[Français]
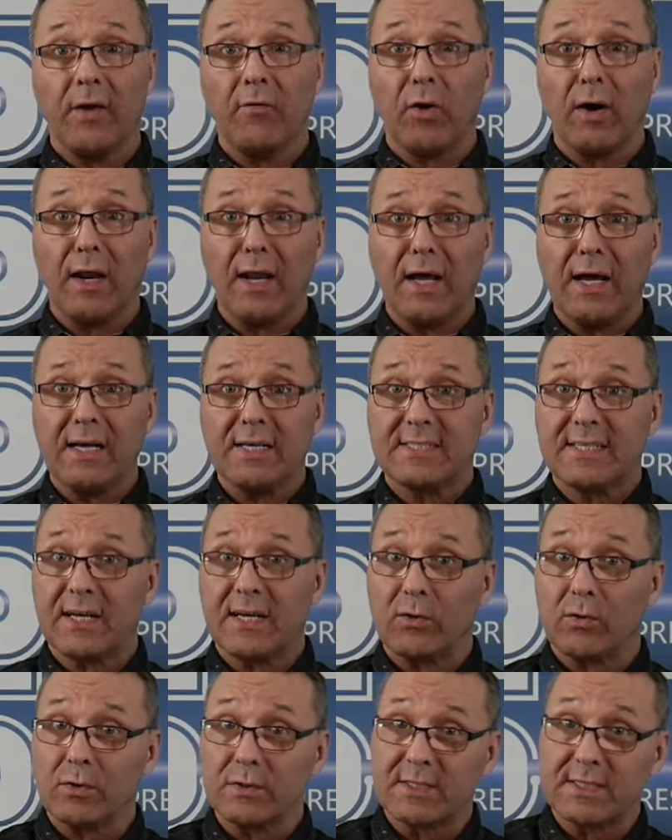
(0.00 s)
voilà,
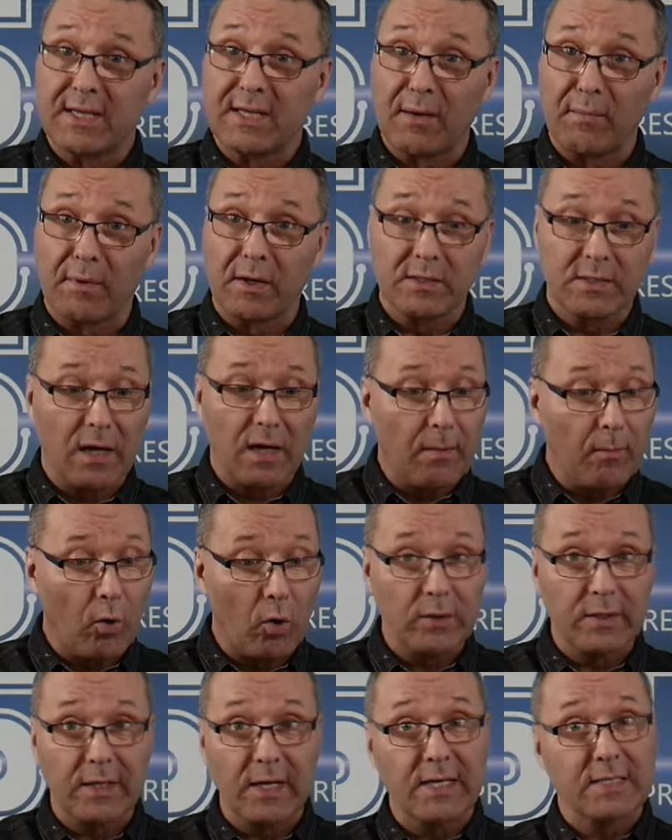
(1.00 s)
c'est aussi simple que ça à
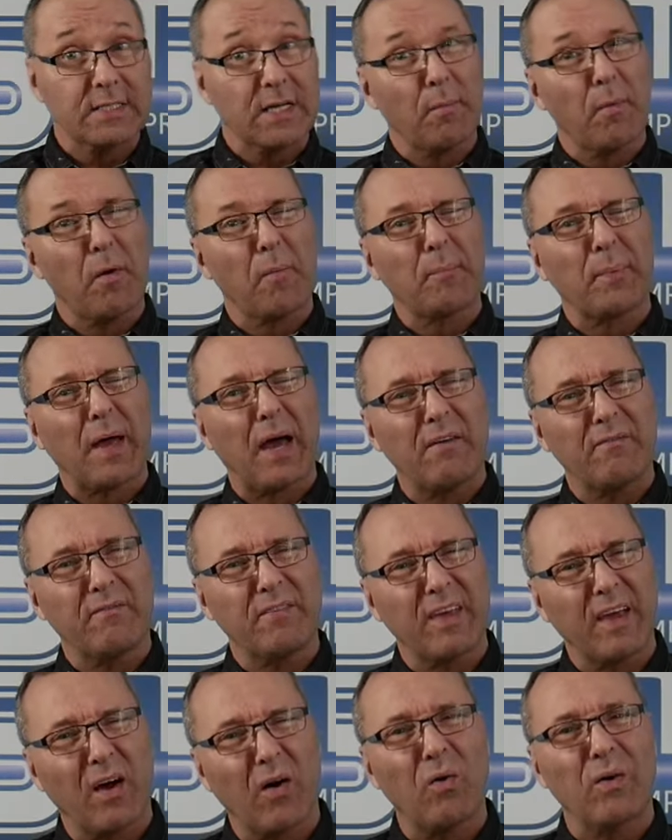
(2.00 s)
monter. Ça me prend
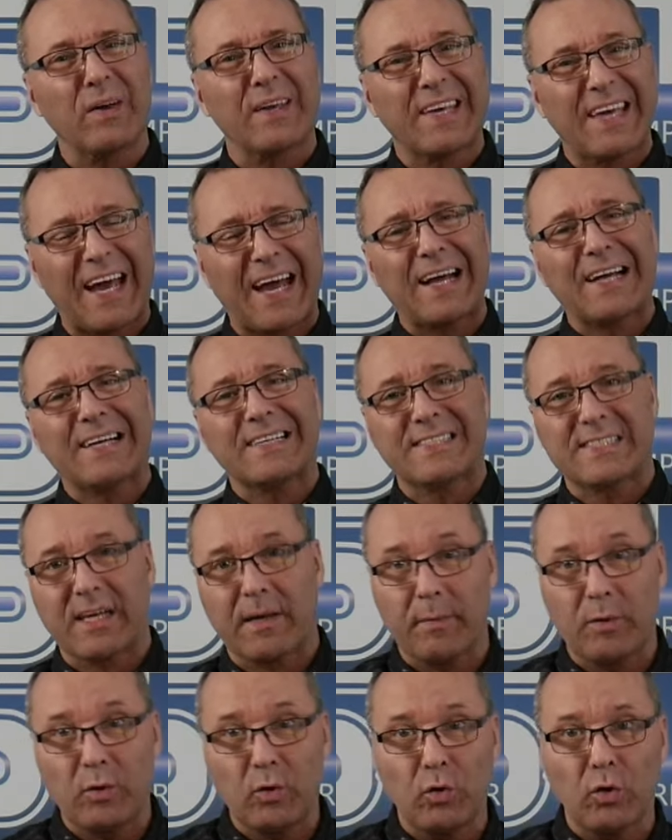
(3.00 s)
environ 45
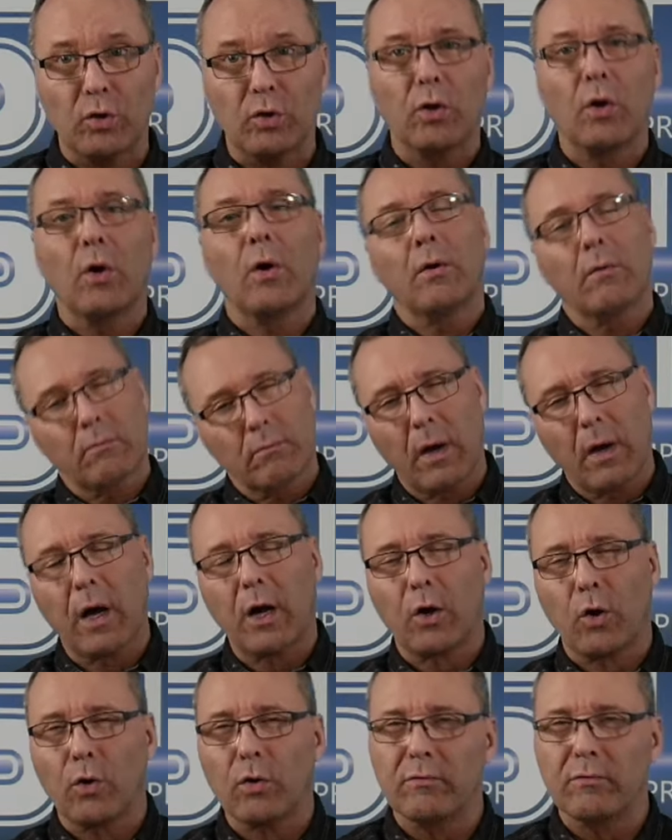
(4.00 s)
minutes.
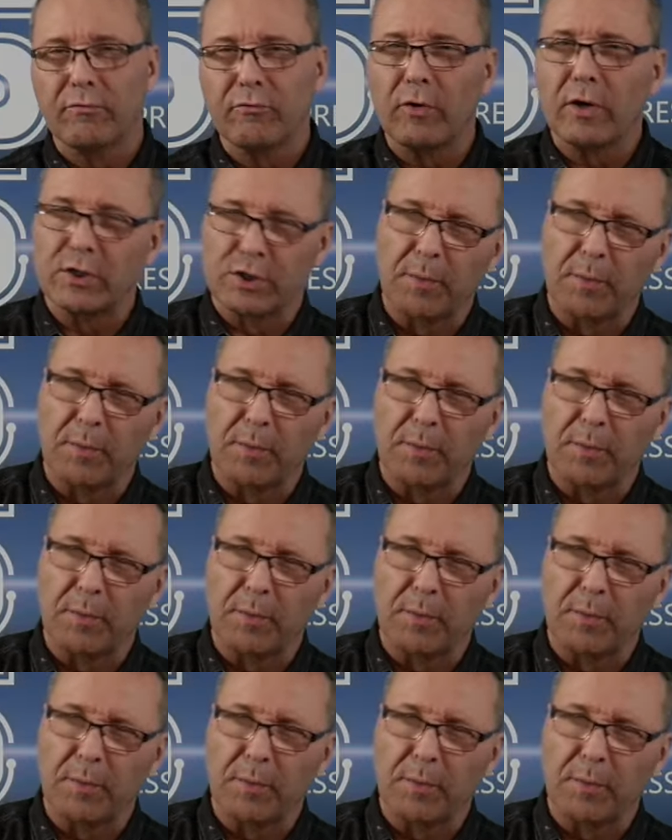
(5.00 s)
Encore une fois, j'ai